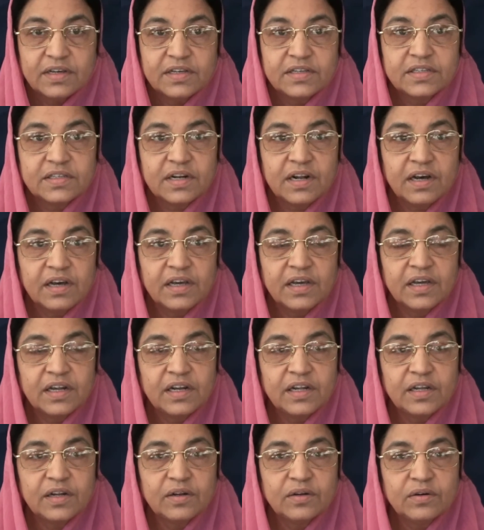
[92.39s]

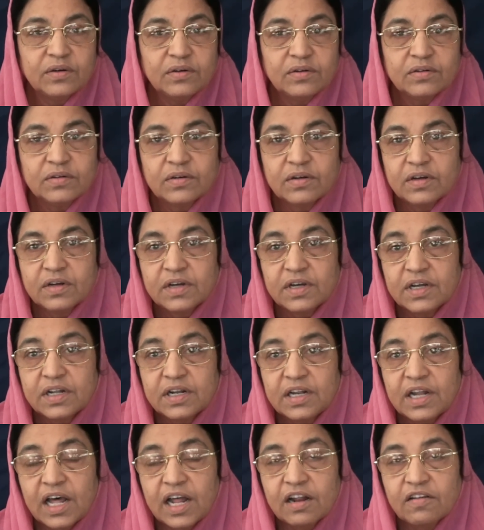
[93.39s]
ఇస్రాయేలీలు
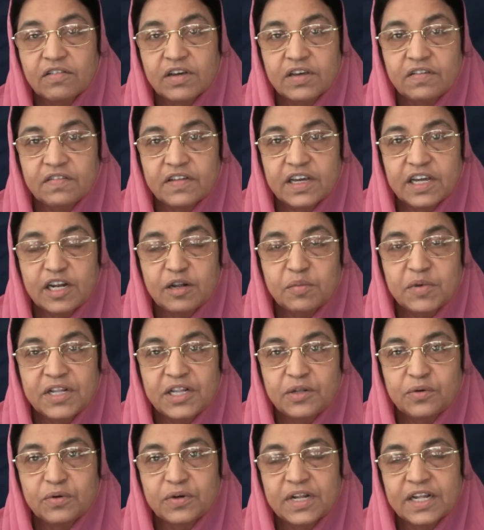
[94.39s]
నలభై వేల
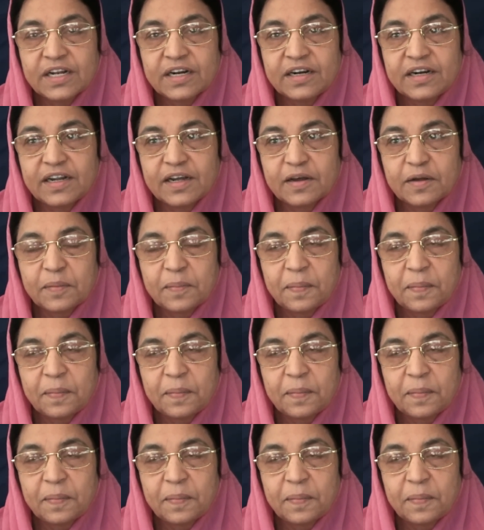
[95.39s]
మంది ఉన్నారంట